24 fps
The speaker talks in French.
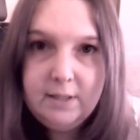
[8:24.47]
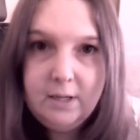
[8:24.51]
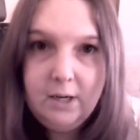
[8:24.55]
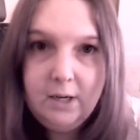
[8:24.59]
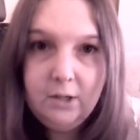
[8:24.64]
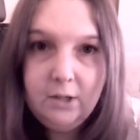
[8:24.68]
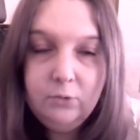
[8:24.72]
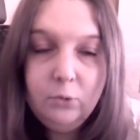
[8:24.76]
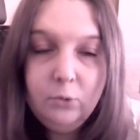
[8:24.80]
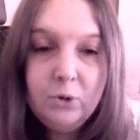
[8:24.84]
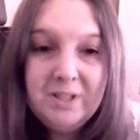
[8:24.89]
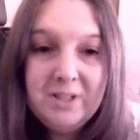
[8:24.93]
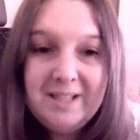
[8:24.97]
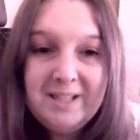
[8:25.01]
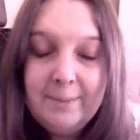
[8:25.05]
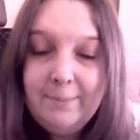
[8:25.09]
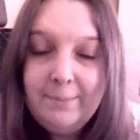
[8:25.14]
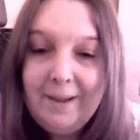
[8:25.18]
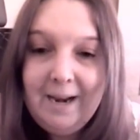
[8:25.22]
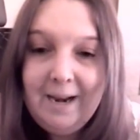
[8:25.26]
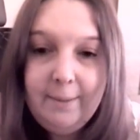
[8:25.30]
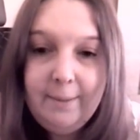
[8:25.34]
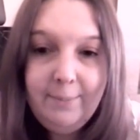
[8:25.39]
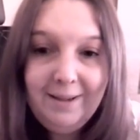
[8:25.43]
Hein. Donc c'est pas
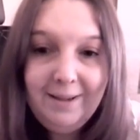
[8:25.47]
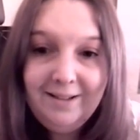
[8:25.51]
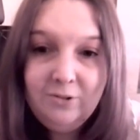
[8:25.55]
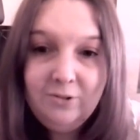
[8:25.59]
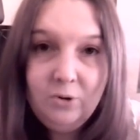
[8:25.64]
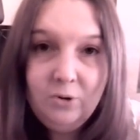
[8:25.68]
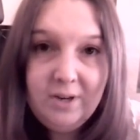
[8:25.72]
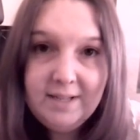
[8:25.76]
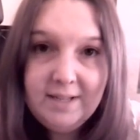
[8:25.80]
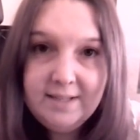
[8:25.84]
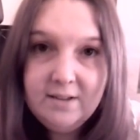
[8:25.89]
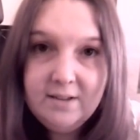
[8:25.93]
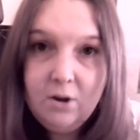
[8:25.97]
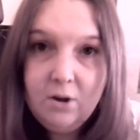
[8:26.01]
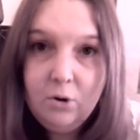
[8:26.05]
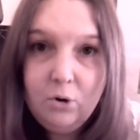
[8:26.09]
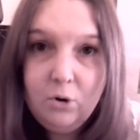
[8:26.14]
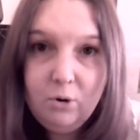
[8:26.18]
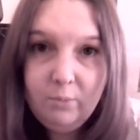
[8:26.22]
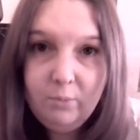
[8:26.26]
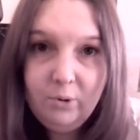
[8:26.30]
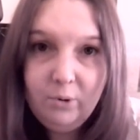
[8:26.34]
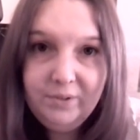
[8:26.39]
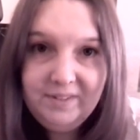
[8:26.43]
la peine de laisser un
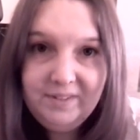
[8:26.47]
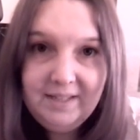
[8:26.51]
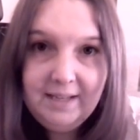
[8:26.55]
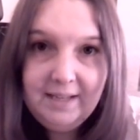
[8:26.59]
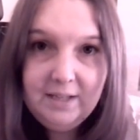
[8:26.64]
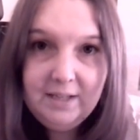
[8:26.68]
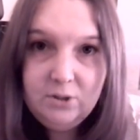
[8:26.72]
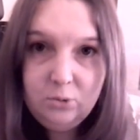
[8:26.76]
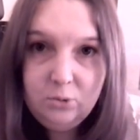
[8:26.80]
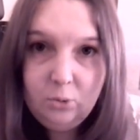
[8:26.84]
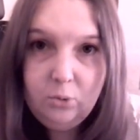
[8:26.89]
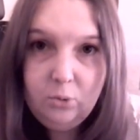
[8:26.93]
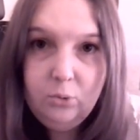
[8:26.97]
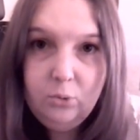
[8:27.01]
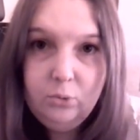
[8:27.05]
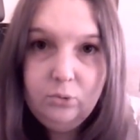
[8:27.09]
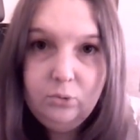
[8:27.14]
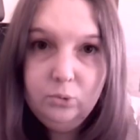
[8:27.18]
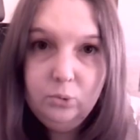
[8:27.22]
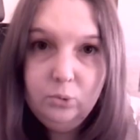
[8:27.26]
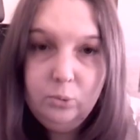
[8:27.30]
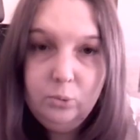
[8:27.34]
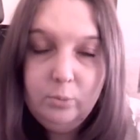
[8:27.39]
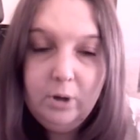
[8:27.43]
commentaire sur
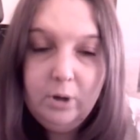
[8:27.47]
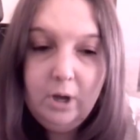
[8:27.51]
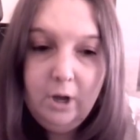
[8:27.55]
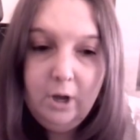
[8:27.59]
YouTube